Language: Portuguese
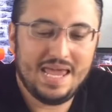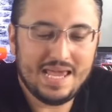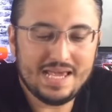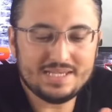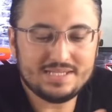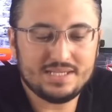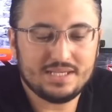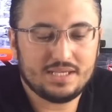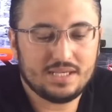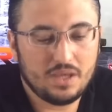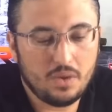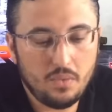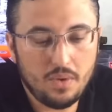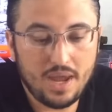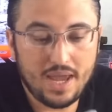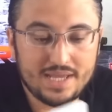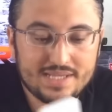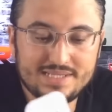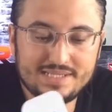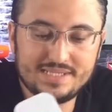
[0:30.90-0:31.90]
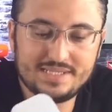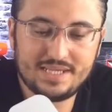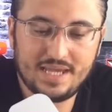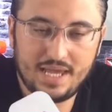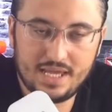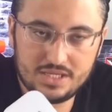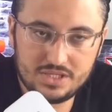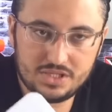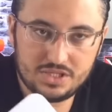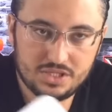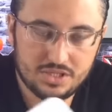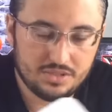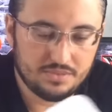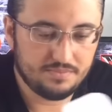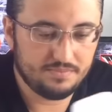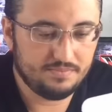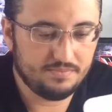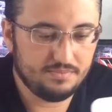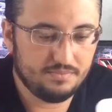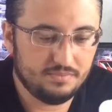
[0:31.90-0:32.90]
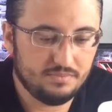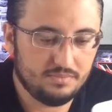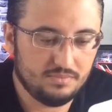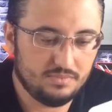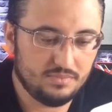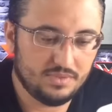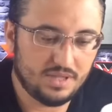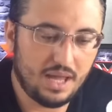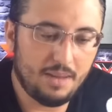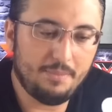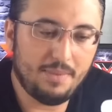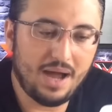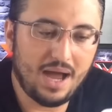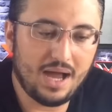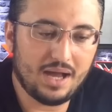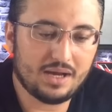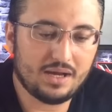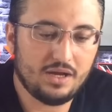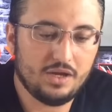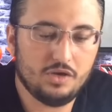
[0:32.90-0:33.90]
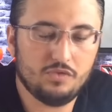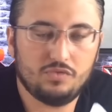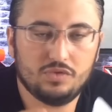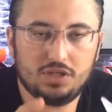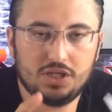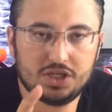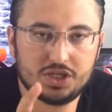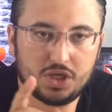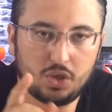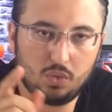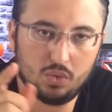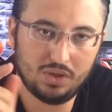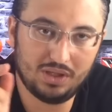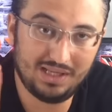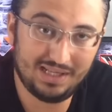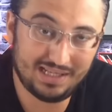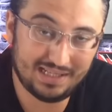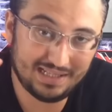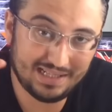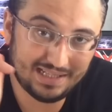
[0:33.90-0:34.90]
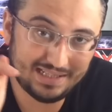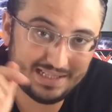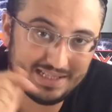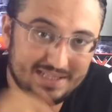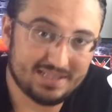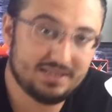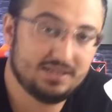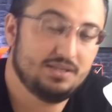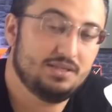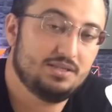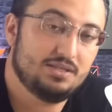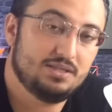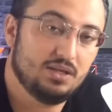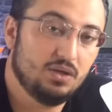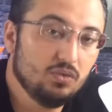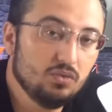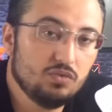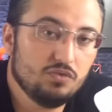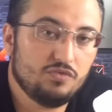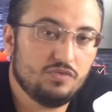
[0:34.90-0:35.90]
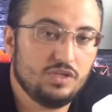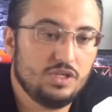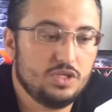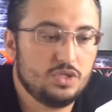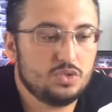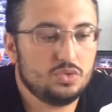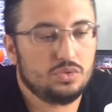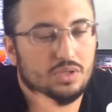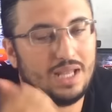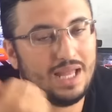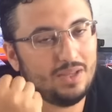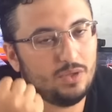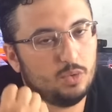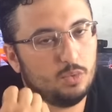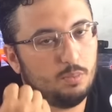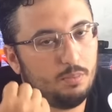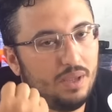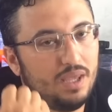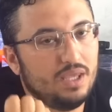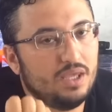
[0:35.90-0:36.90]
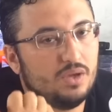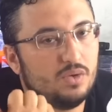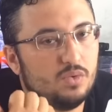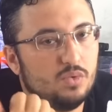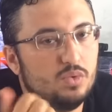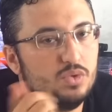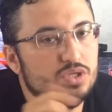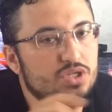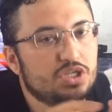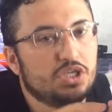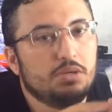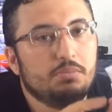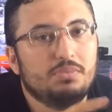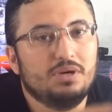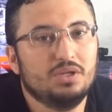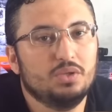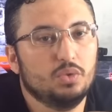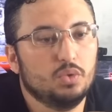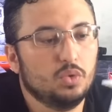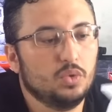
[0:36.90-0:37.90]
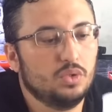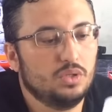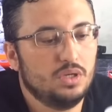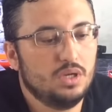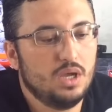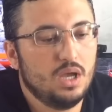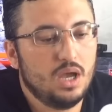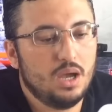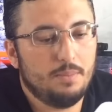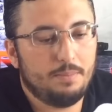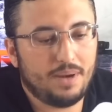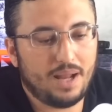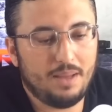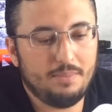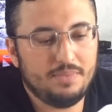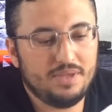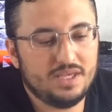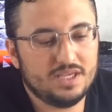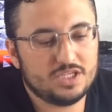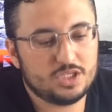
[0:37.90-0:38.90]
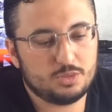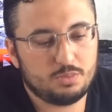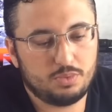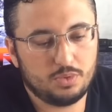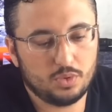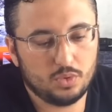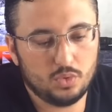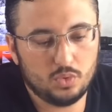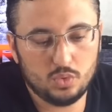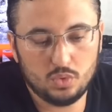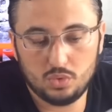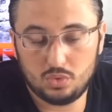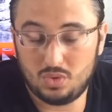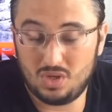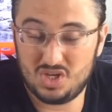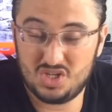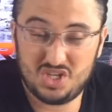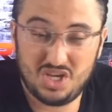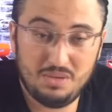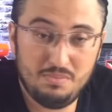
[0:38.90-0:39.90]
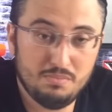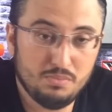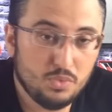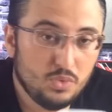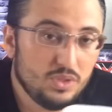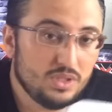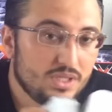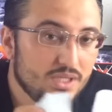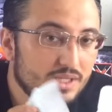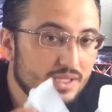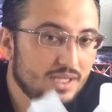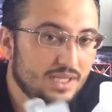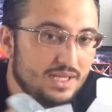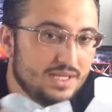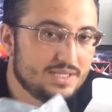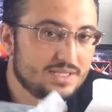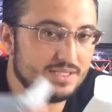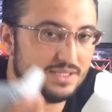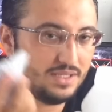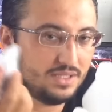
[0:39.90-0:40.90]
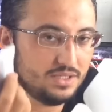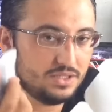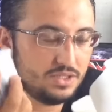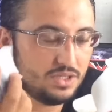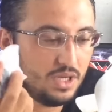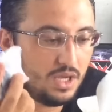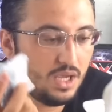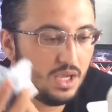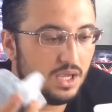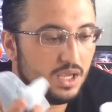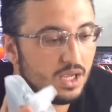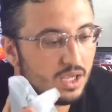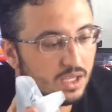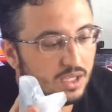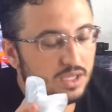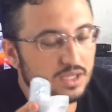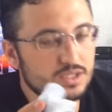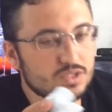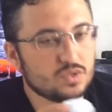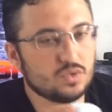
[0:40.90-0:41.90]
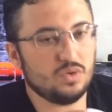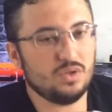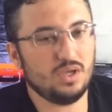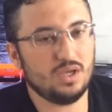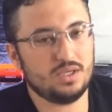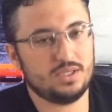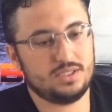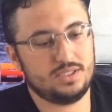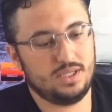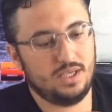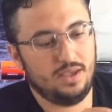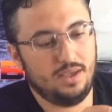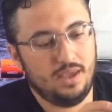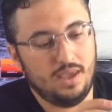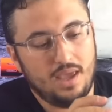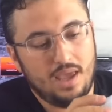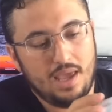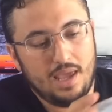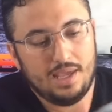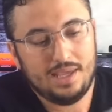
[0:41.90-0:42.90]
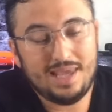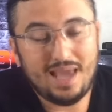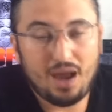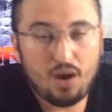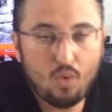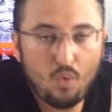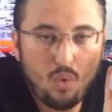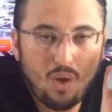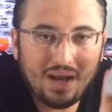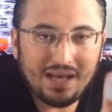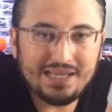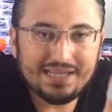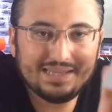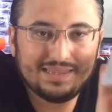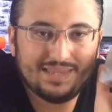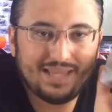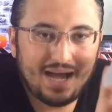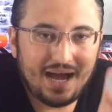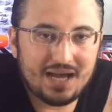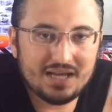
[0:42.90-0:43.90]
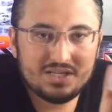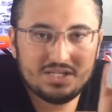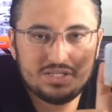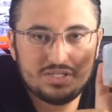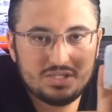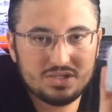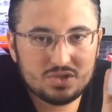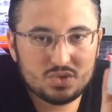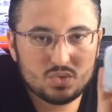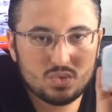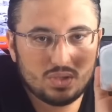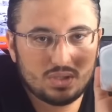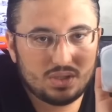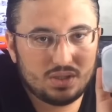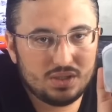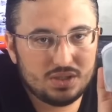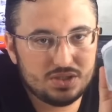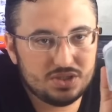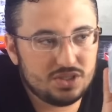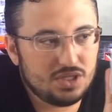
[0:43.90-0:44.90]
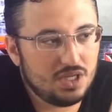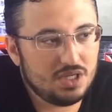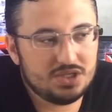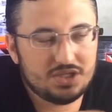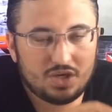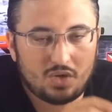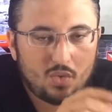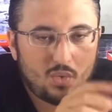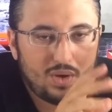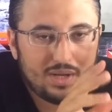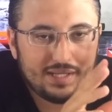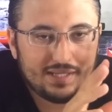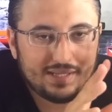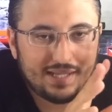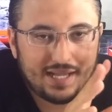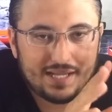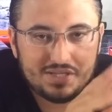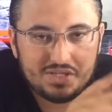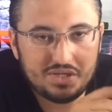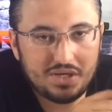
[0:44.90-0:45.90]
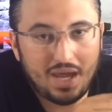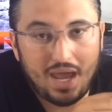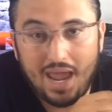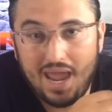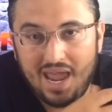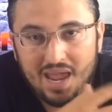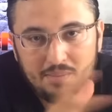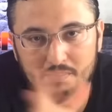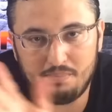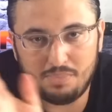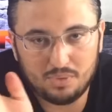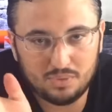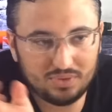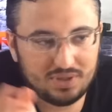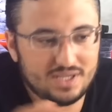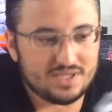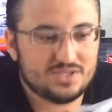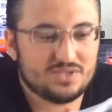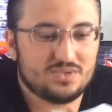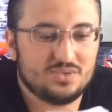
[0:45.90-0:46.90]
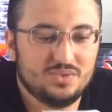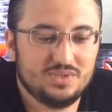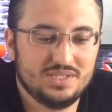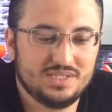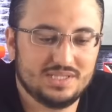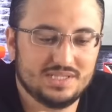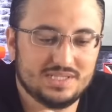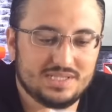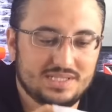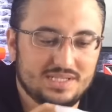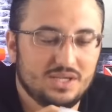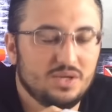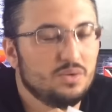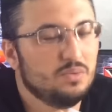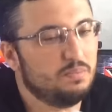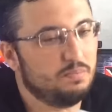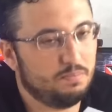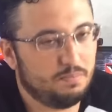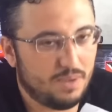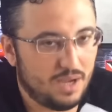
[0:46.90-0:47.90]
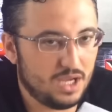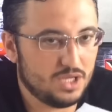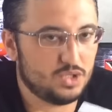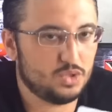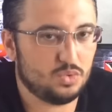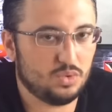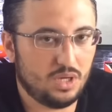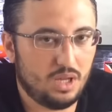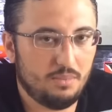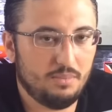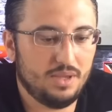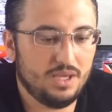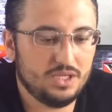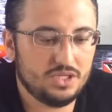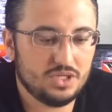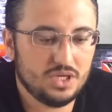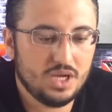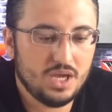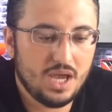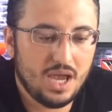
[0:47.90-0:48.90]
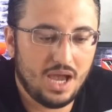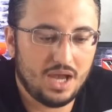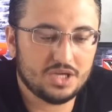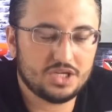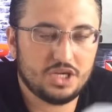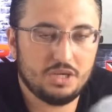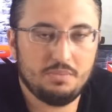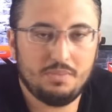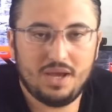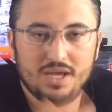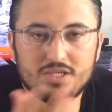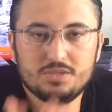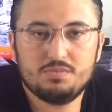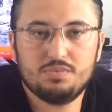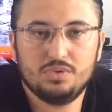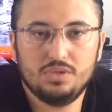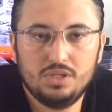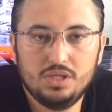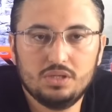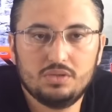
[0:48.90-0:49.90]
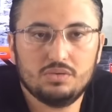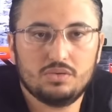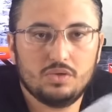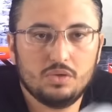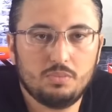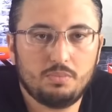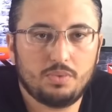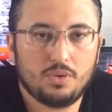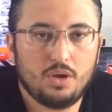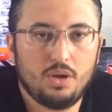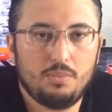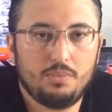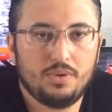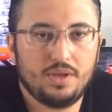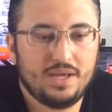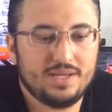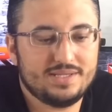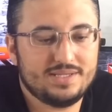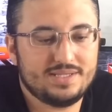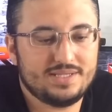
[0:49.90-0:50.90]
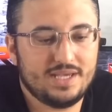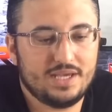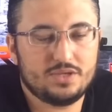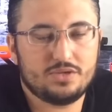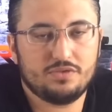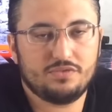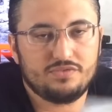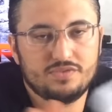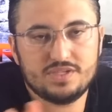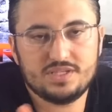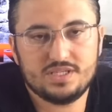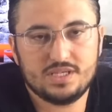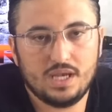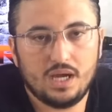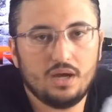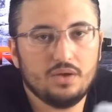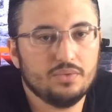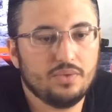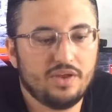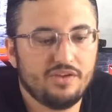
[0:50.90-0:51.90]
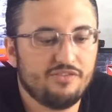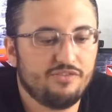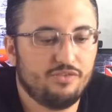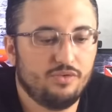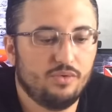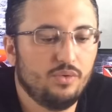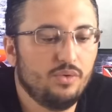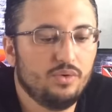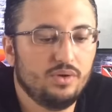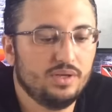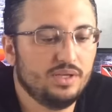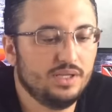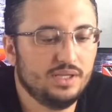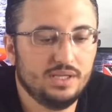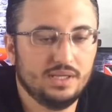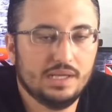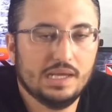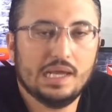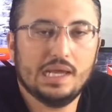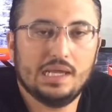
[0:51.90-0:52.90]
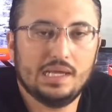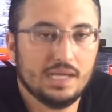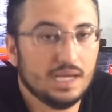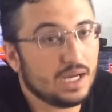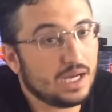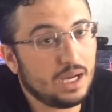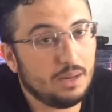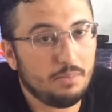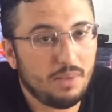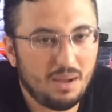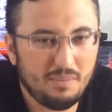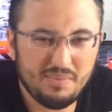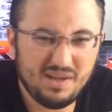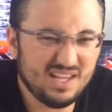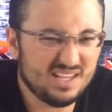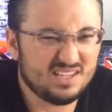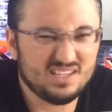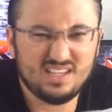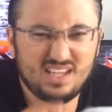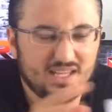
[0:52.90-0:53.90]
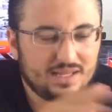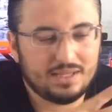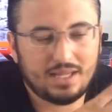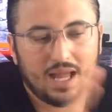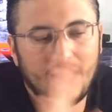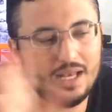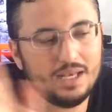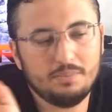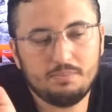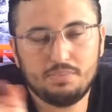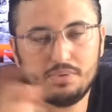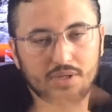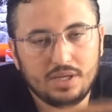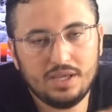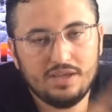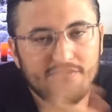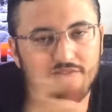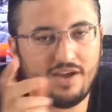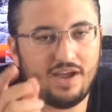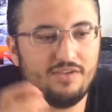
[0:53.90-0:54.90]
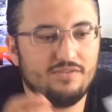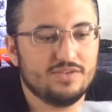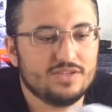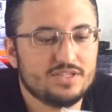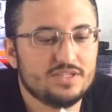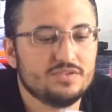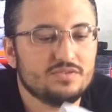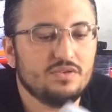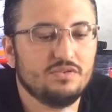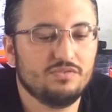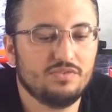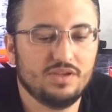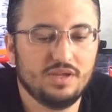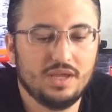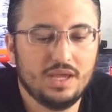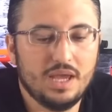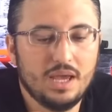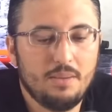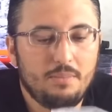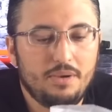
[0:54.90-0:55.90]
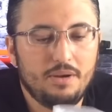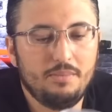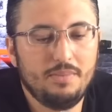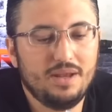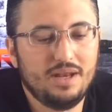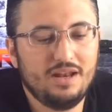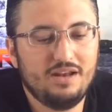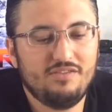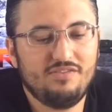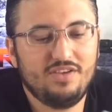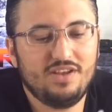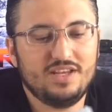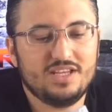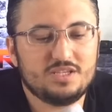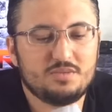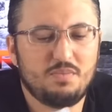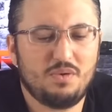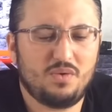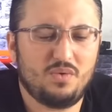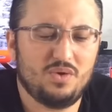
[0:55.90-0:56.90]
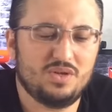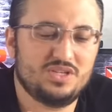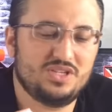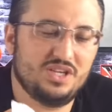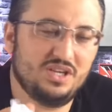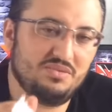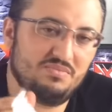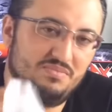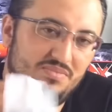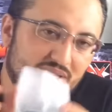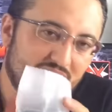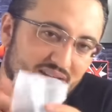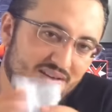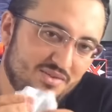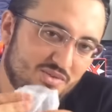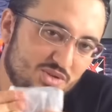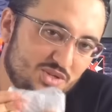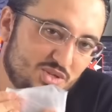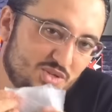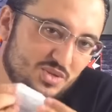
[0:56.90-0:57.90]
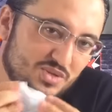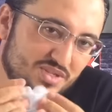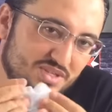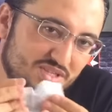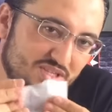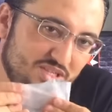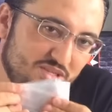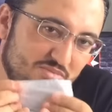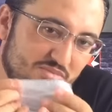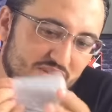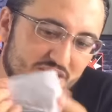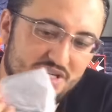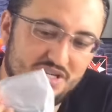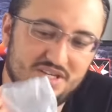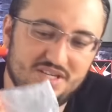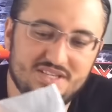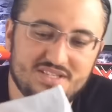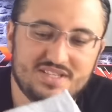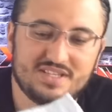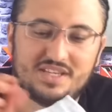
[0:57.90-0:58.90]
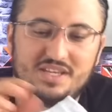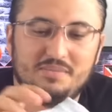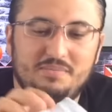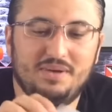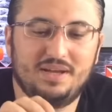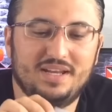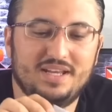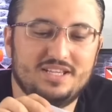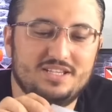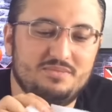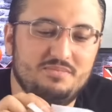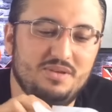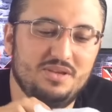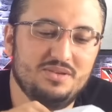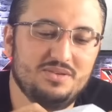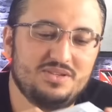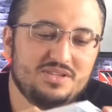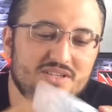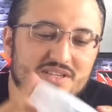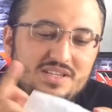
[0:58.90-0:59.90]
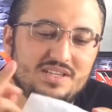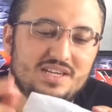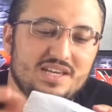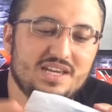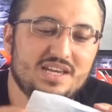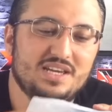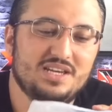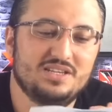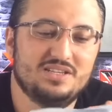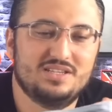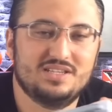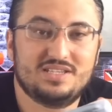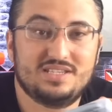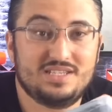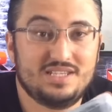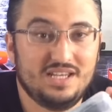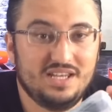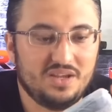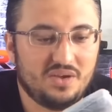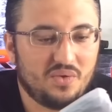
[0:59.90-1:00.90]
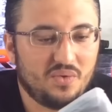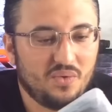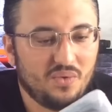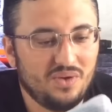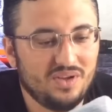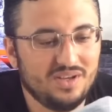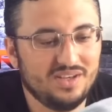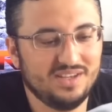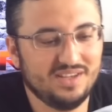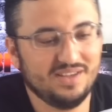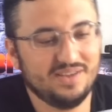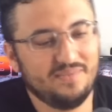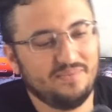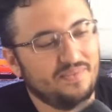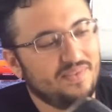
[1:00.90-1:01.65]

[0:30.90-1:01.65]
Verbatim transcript: Esse aqui é um headset da marca, eu vou deixar o link na descrição do vídeo lá do BangGood que mandou para mim esse produto, eu achei muito interessante e quis conhecer. E a qualidade disso aqui, gente, a qualidade Apple das coisas. Eu, particularmente, achei mais bonito que o próprio headset oficial do iPhone. E acabamento, e detalhe, por aí vai, vocês vão ver. Primeiro ele vem nesse pacotinho é, gostosinho de mexer nisso aqui, parece meio de, de silicone.